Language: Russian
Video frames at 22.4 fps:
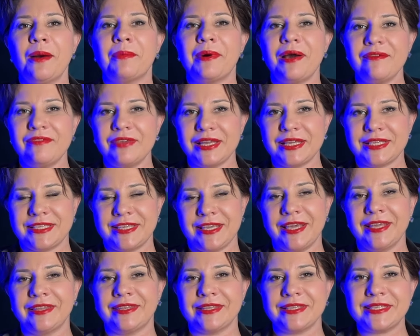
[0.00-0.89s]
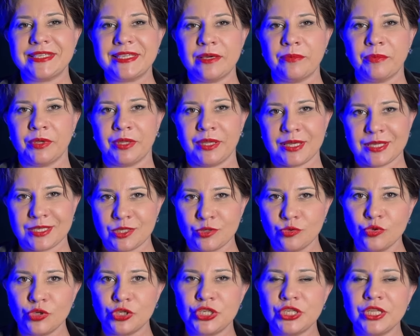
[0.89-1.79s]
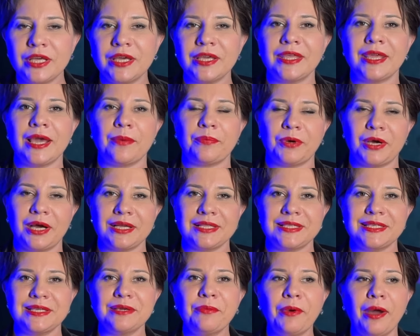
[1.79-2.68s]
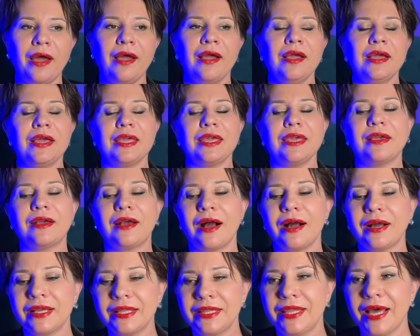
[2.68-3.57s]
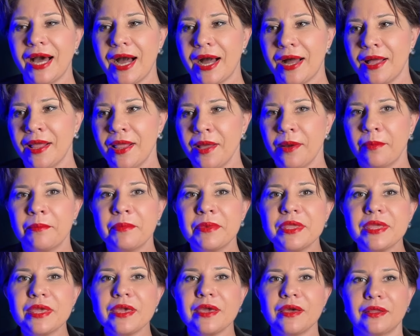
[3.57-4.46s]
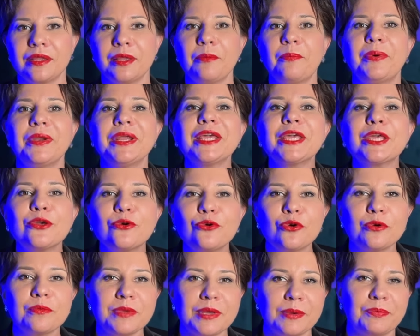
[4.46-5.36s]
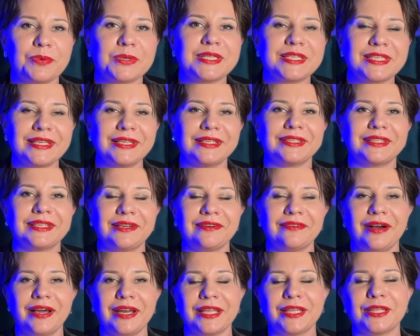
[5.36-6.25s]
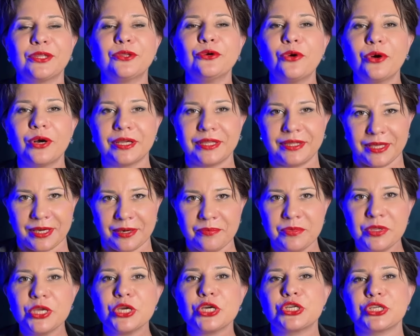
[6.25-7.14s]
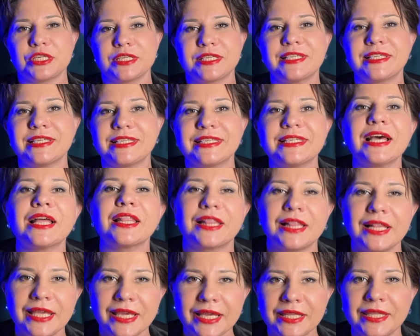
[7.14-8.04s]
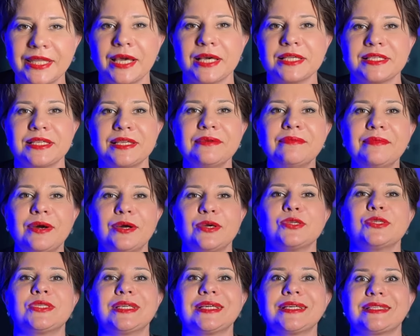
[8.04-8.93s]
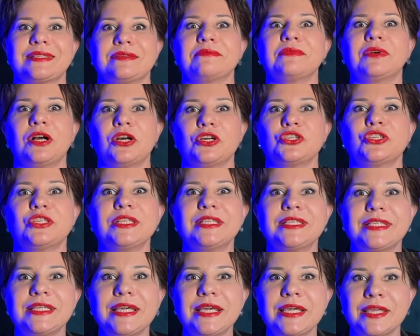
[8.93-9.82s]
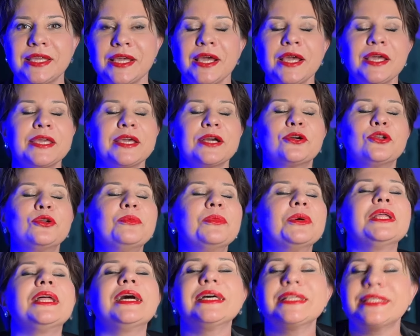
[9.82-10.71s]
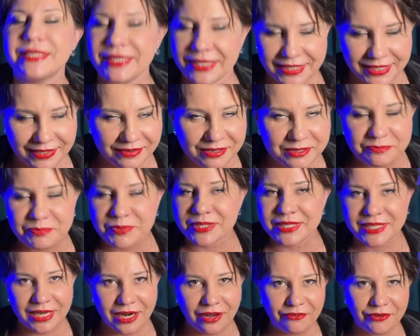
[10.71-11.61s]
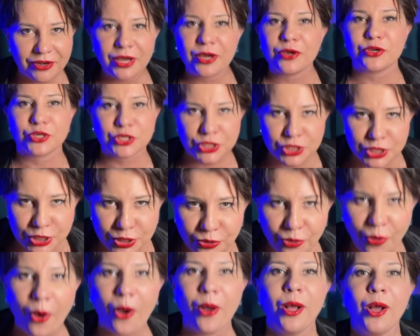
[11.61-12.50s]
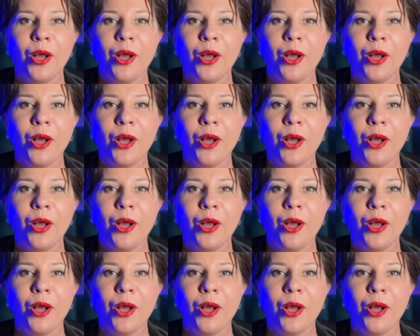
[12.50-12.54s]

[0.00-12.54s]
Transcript: Поверьте, эта тема насущная, необходимая. И когда мне на приеме пациент говорит, доктор, мне 60 лет, я занимаюсь сексом каждый день, я говорю, молодец, я вас поздравляю, и что?